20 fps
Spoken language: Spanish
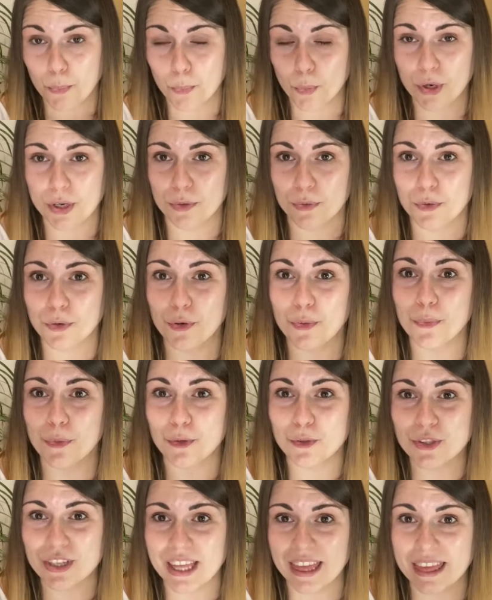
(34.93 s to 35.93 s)
Bueno, como
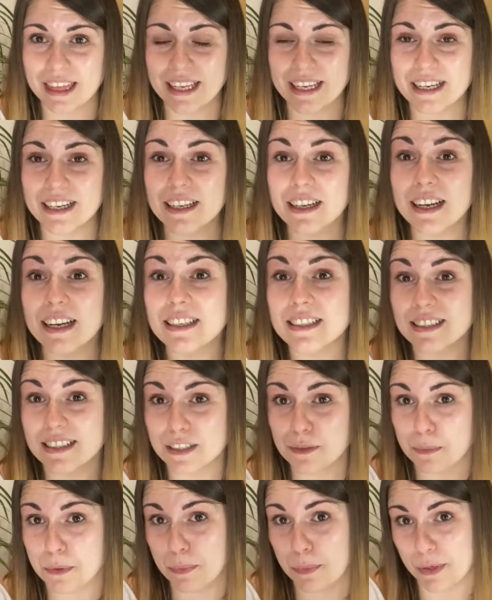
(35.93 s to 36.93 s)
os decía, este es
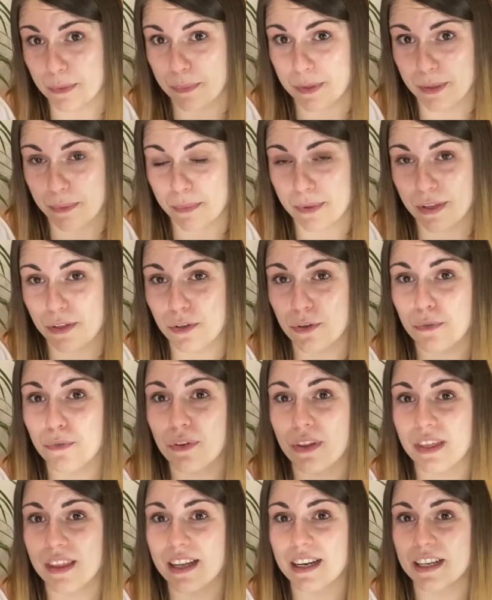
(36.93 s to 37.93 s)
mi primer vídeo
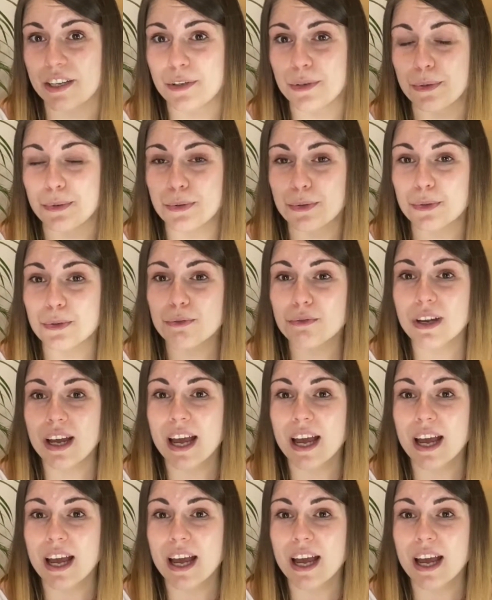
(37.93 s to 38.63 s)
oficial en YouTube.